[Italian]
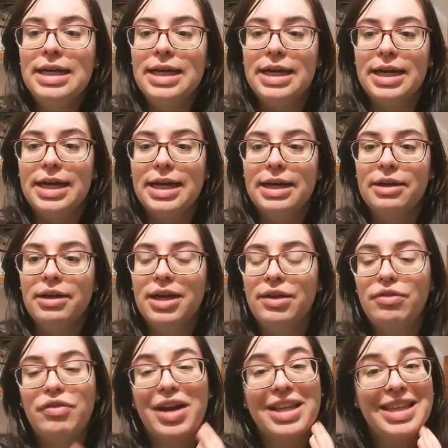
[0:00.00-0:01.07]
Eh,
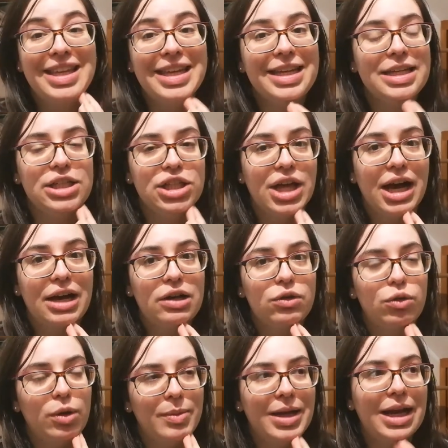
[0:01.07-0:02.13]
infatti dal
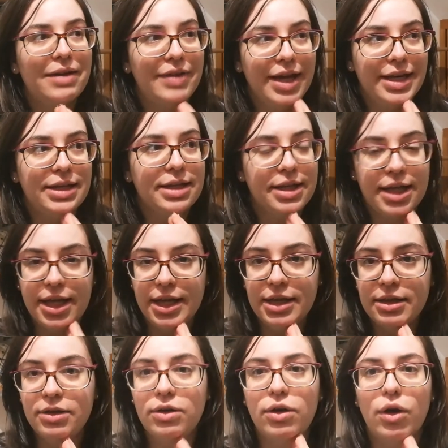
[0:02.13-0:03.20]
2020
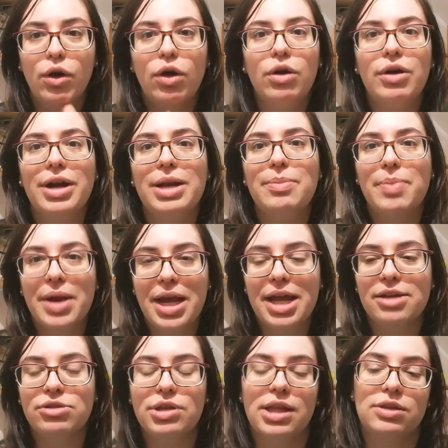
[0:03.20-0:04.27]
ho
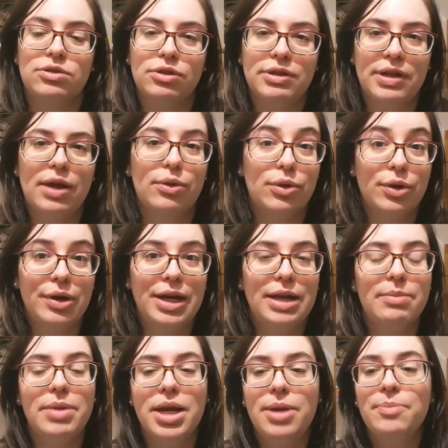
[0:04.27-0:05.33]
ripreso ad ascoltare
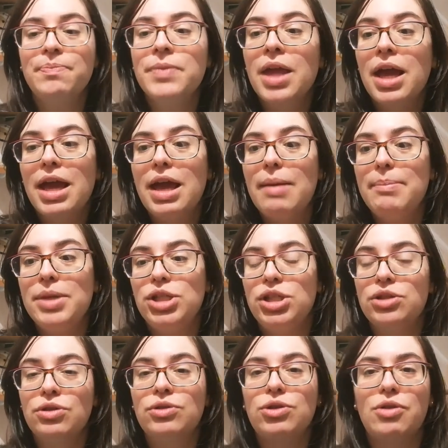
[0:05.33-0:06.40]
audiolibri e mi ci
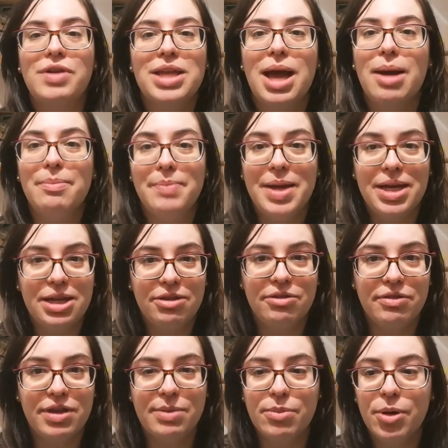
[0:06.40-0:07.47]
sono trovata
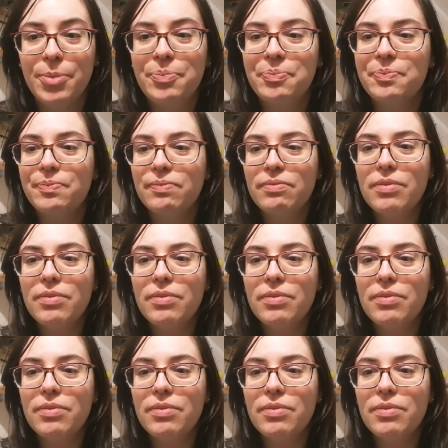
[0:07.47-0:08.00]
benissimo